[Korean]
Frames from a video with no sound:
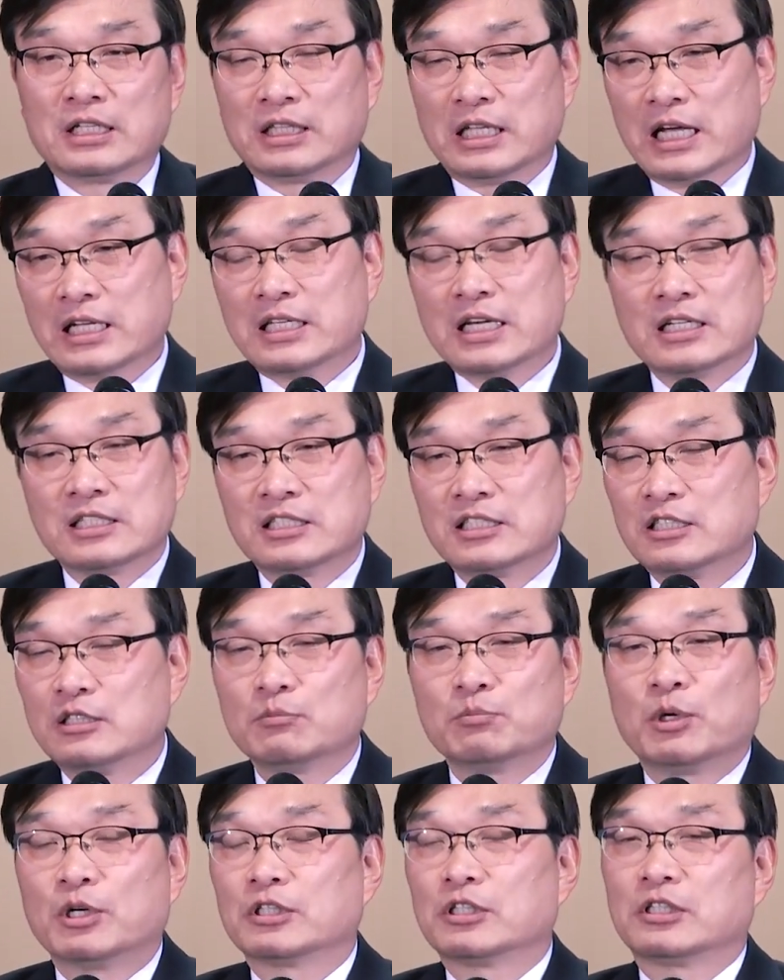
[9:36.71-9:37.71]
내
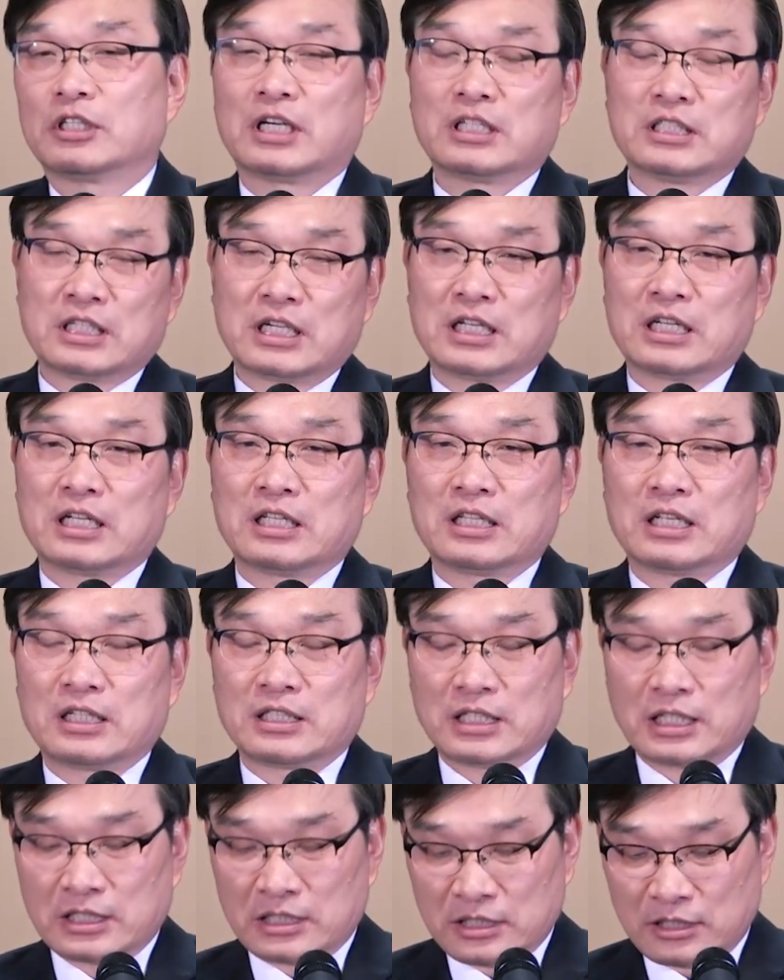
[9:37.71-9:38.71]
자신은 벗어나지 않았나
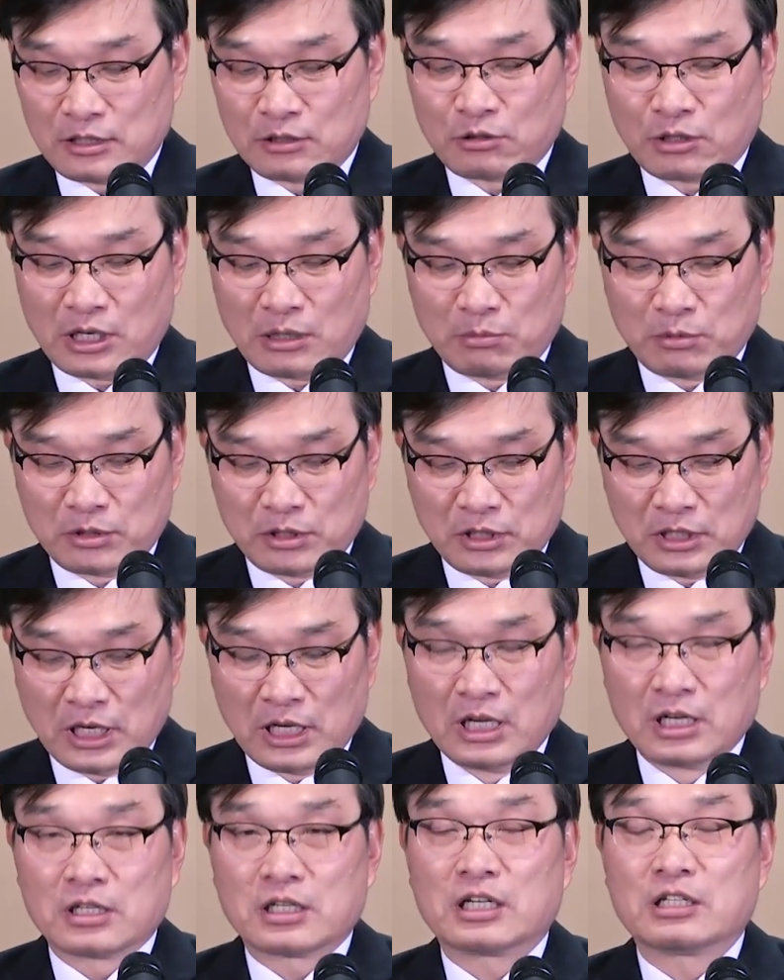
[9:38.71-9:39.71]
자신을 돌아보는
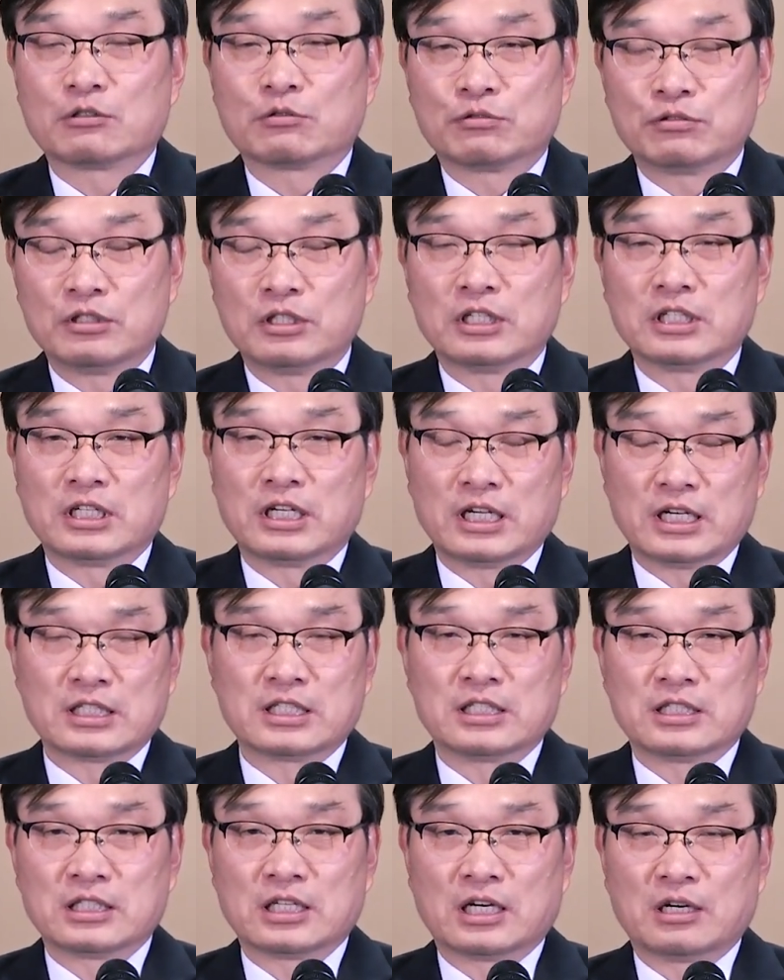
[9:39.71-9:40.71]
그런 훈련을 해야
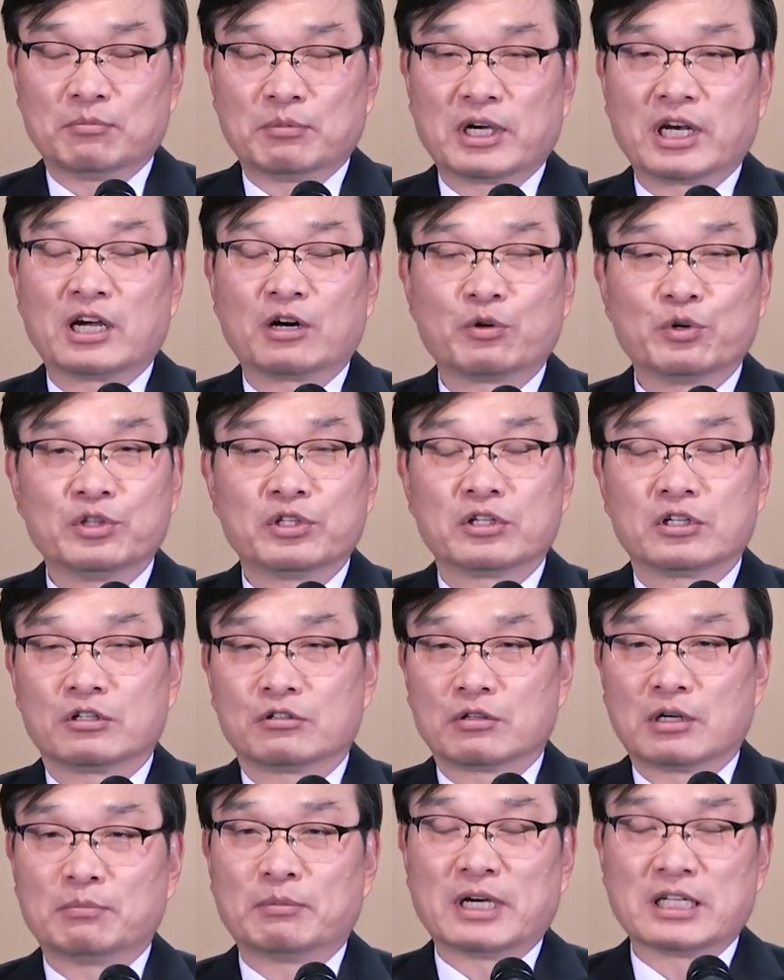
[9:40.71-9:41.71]
된다 말하고 있는
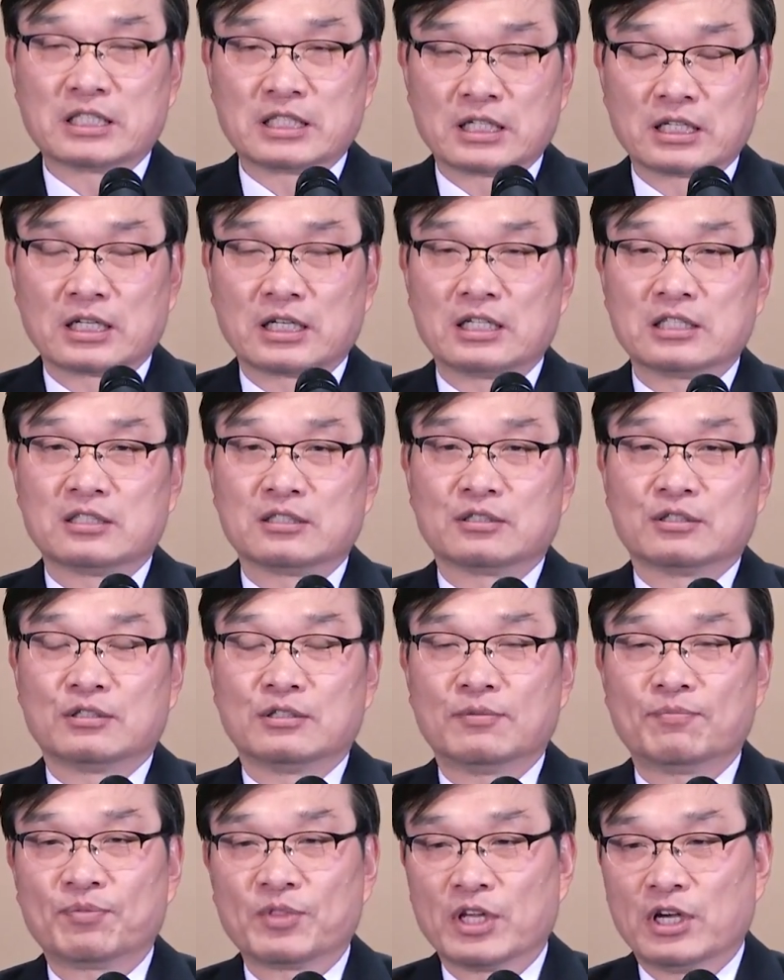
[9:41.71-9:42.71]
것과
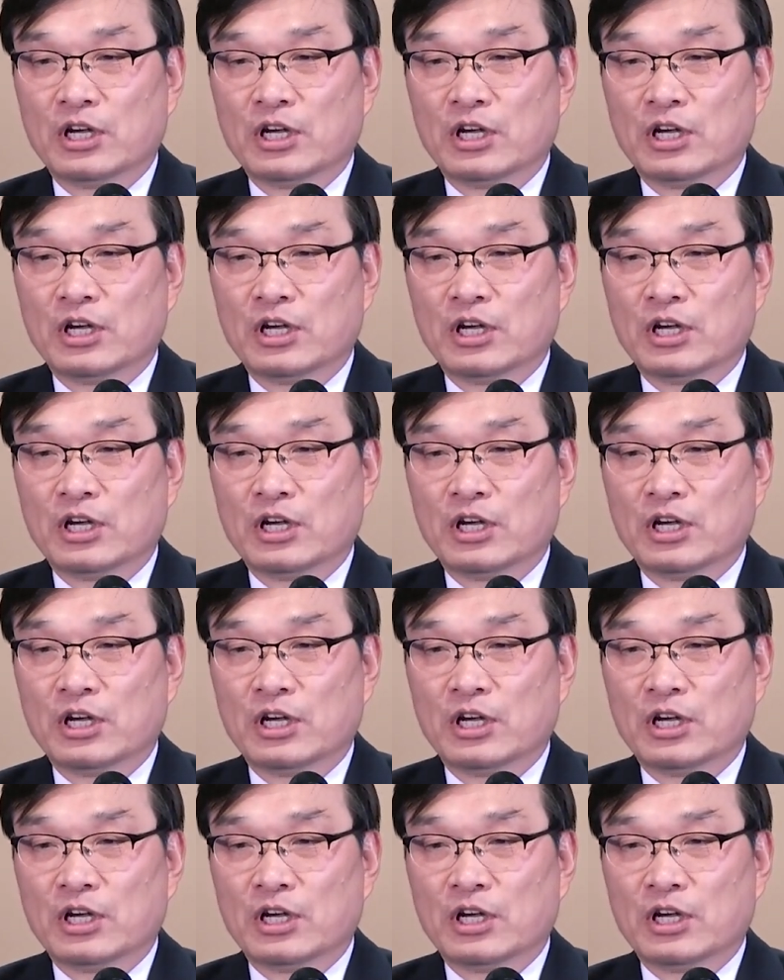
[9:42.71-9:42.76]
마찬가지로